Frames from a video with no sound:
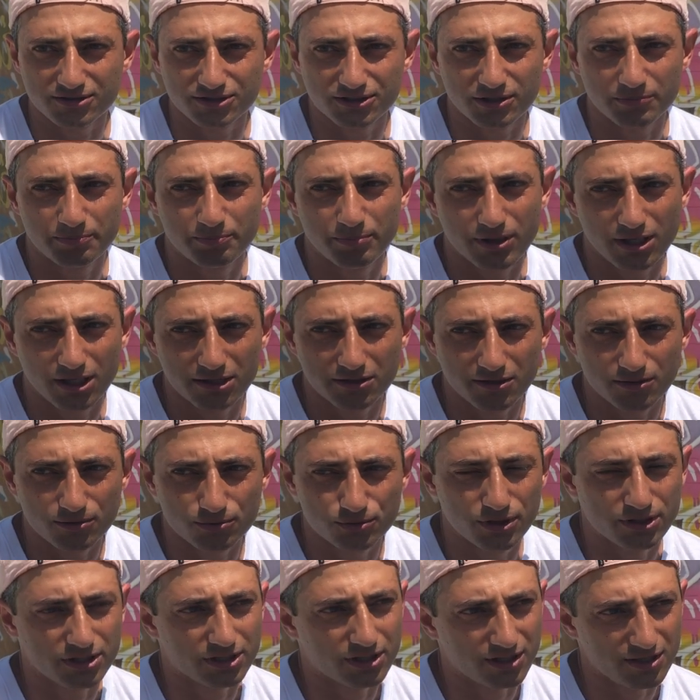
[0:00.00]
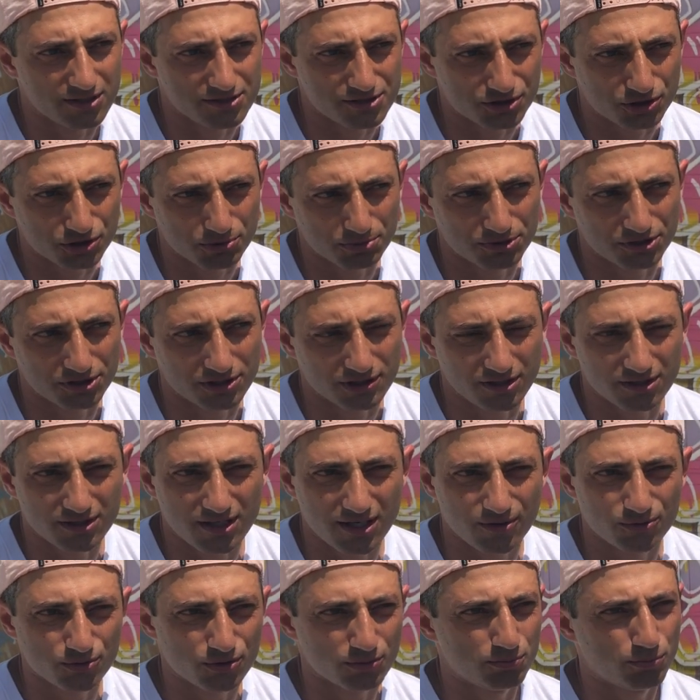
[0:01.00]
где-то падал, ударялся, где-то
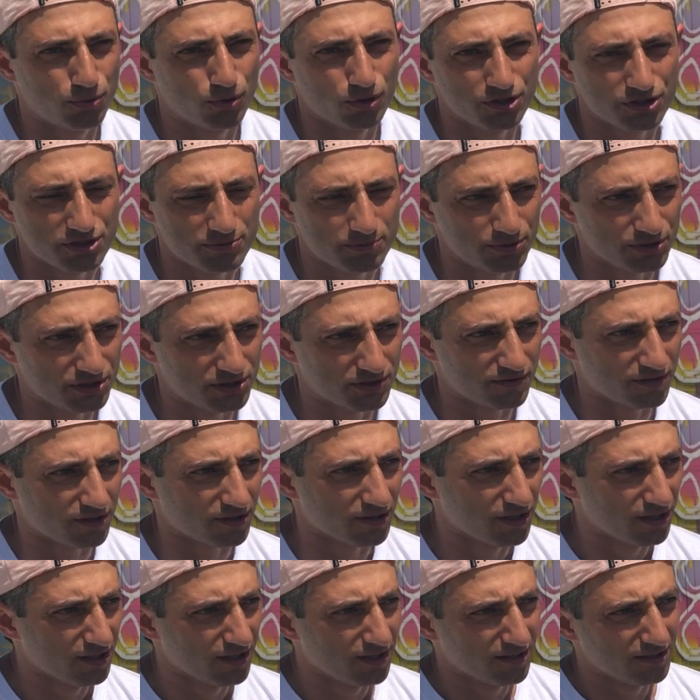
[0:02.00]
какую-то боль испытывал.